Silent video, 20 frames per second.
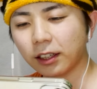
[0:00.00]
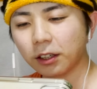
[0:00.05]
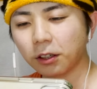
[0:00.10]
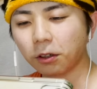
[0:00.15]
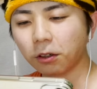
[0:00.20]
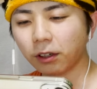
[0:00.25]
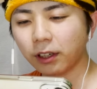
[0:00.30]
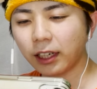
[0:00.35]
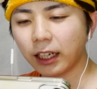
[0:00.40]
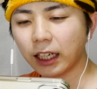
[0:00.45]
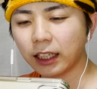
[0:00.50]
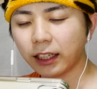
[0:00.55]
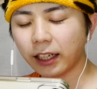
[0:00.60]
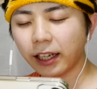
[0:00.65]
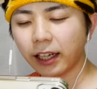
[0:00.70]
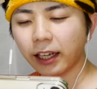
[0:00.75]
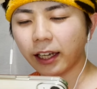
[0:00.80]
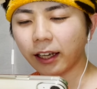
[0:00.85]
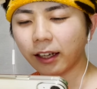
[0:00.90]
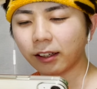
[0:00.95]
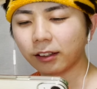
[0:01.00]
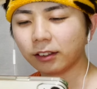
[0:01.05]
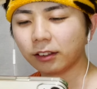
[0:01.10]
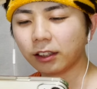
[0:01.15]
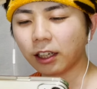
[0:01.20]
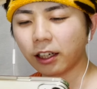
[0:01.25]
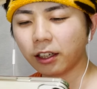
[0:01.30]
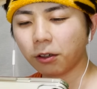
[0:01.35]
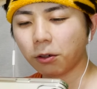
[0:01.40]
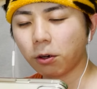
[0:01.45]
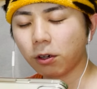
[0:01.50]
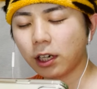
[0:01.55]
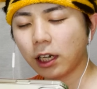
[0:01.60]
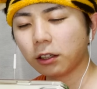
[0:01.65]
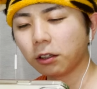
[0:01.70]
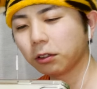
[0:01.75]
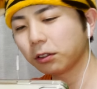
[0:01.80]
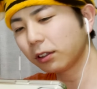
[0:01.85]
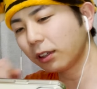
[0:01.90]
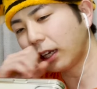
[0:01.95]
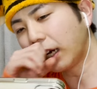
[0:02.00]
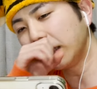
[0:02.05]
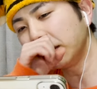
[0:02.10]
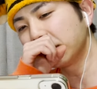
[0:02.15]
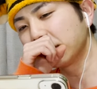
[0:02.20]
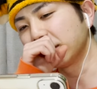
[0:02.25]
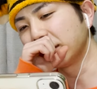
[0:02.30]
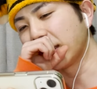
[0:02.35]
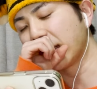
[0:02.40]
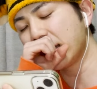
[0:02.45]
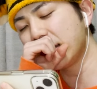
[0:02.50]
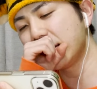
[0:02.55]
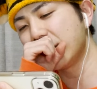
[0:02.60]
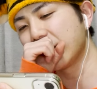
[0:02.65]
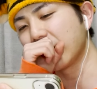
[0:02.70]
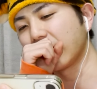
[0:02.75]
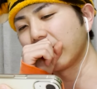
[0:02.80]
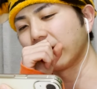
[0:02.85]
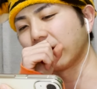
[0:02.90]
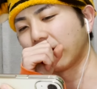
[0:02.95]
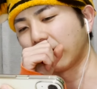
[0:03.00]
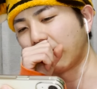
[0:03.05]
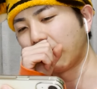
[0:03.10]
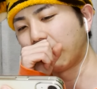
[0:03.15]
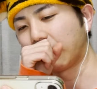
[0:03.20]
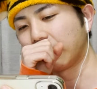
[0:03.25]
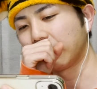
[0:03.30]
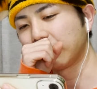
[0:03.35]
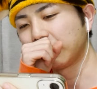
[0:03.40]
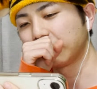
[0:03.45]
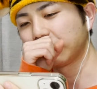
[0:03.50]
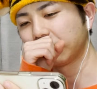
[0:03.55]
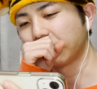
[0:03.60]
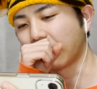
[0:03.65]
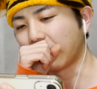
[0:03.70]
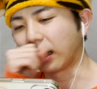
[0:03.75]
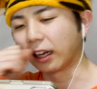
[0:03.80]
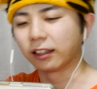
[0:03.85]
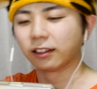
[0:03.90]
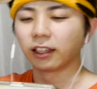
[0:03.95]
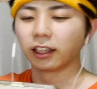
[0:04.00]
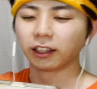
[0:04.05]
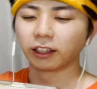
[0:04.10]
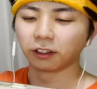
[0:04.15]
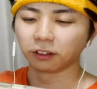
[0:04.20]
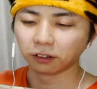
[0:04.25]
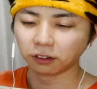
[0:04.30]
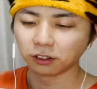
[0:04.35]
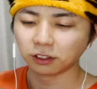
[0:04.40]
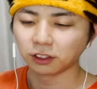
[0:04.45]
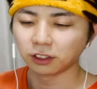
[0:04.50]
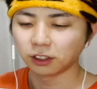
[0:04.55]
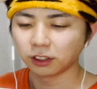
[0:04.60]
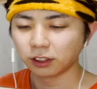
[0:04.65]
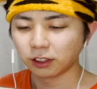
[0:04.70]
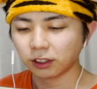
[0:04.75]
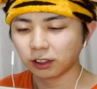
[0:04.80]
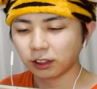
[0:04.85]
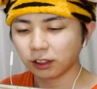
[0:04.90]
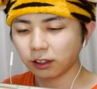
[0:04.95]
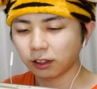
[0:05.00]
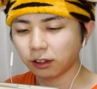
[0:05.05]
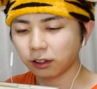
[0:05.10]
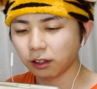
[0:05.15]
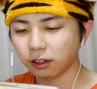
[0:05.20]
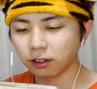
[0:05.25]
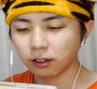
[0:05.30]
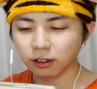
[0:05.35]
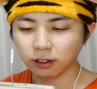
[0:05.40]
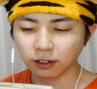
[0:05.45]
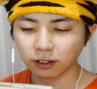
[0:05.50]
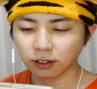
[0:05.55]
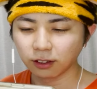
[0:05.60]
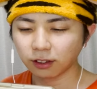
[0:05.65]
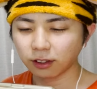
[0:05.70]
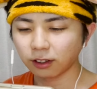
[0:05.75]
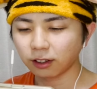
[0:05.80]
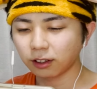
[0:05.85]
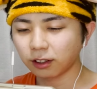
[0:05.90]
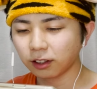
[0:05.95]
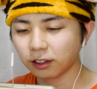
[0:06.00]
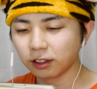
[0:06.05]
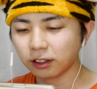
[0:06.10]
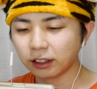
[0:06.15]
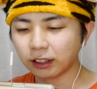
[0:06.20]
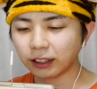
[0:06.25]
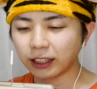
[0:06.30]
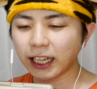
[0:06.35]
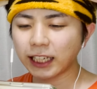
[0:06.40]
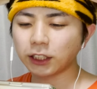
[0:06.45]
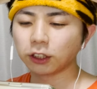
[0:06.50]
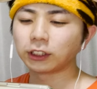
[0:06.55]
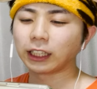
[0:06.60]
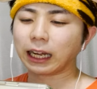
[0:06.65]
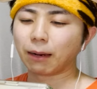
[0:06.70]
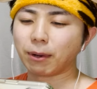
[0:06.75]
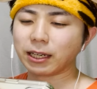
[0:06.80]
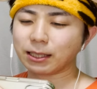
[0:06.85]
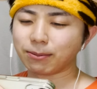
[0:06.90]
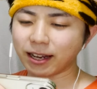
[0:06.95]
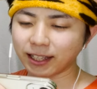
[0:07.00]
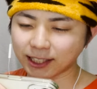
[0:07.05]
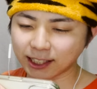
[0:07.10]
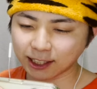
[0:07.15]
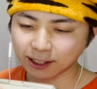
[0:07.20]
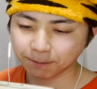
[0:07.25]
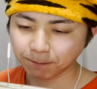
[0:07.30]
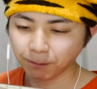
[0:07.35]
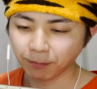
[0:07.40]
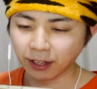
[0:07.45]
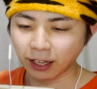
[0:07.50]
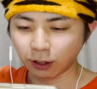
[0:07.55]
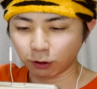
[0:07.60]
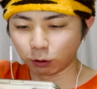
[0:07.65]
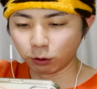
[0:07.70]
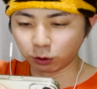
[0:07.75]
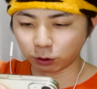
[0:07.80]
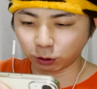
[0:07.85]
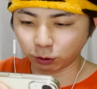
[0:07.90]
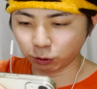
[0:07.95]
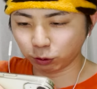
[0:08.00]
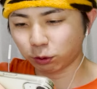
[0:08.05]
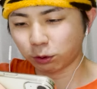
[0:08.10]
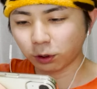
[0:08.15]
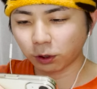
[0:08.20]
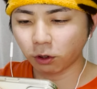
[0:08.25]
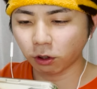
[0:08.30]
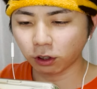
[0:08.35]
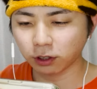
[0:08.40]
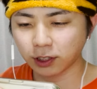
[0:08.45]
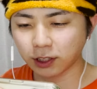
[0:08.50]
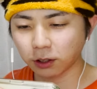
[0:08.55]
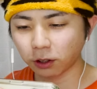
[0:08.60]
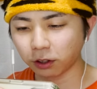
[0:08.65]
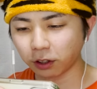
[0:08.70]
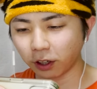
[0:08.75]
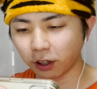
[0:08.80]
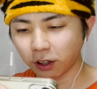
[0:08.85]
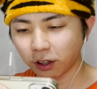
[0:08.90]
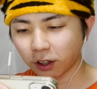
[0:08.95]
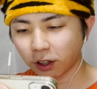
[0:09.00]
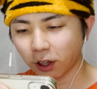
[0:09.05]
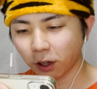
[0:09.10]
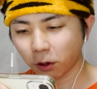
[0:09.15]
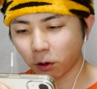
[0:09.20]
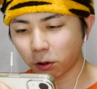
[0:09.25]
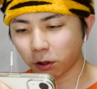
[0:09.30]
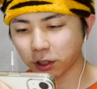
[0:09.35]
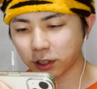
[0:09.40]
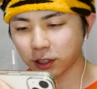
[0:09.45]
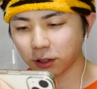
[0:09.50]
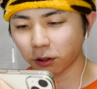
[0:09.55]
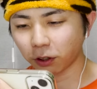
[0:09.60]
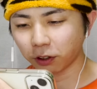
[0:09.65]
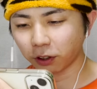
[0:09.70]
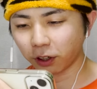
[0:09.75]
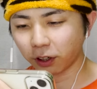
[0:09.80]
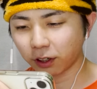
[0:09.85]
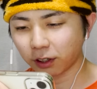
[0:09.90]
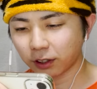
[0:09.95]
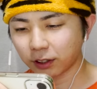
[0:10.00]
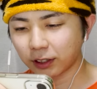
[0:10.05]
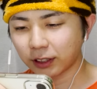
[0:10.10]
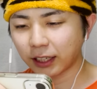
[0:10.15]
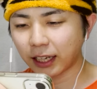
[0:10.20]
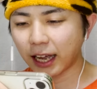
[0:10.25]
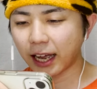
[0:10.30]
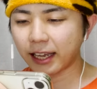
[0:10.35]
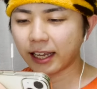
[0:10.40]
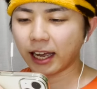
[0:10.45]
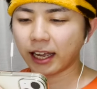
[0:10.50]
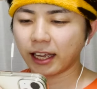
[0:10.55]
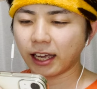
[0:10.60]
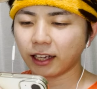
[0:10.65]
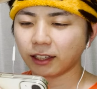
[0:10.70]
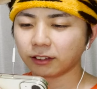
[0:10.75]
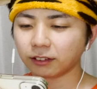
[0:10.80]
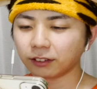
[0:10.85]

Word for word: これがね、ない、他のアイドルにないんじゃないかな。わかんないけど。でん、でん。で、ソーだかましますここすごいのよ。ここすごいのよ。あ、いやいや。